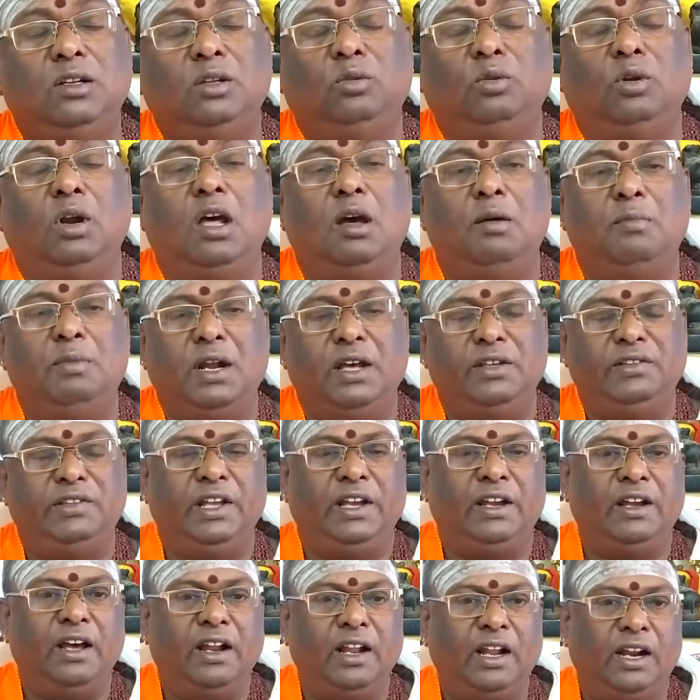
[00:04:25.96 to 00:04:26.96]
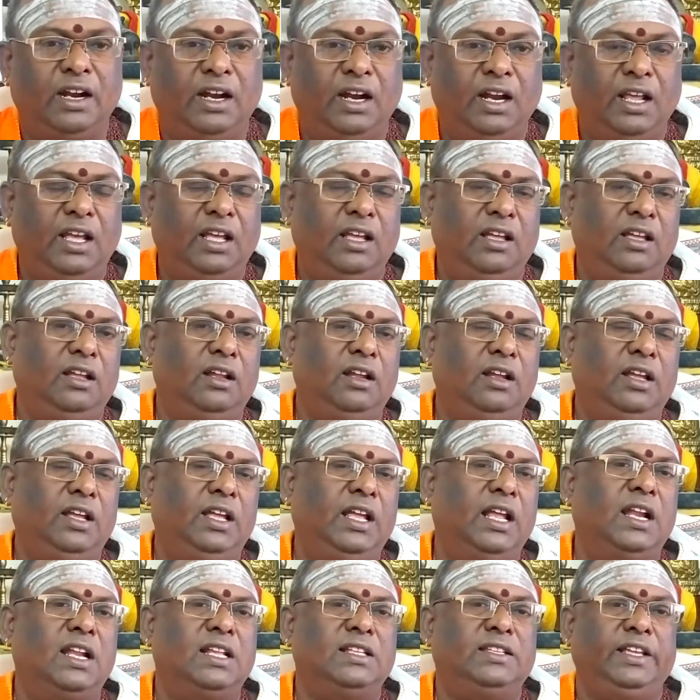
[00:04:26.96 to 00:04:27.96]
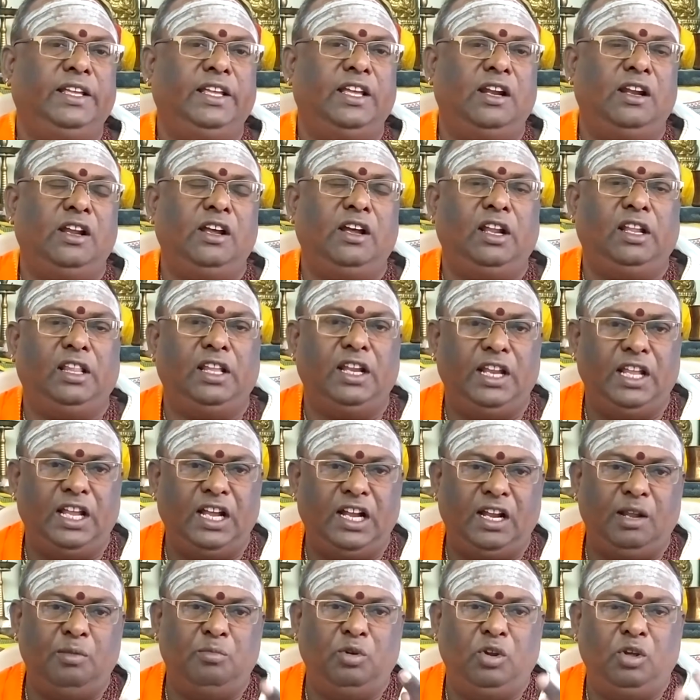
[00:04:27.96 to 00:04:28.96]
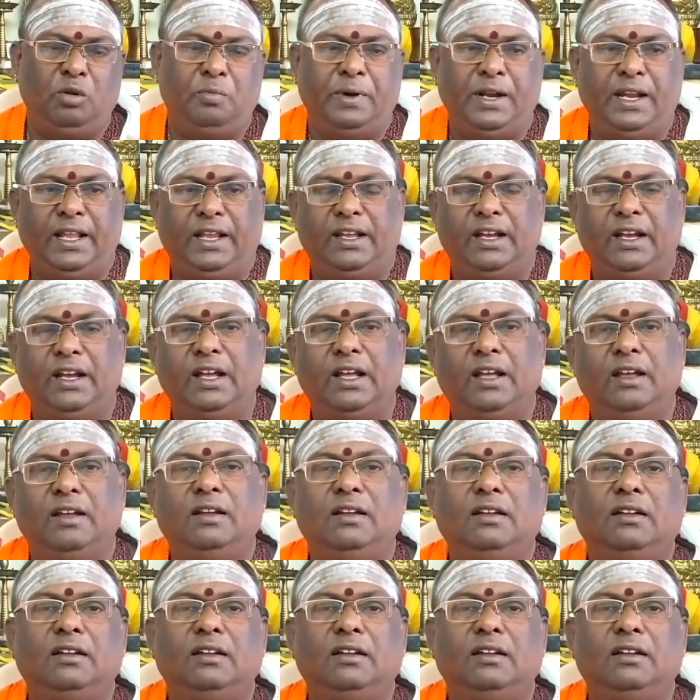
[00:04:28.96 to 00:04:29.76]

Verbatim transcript: துலாம் ராசிக்காரர்களே என்ன செய்யணுங்கிறத நீங்களே முடிவு பண்ணிக்கோங்க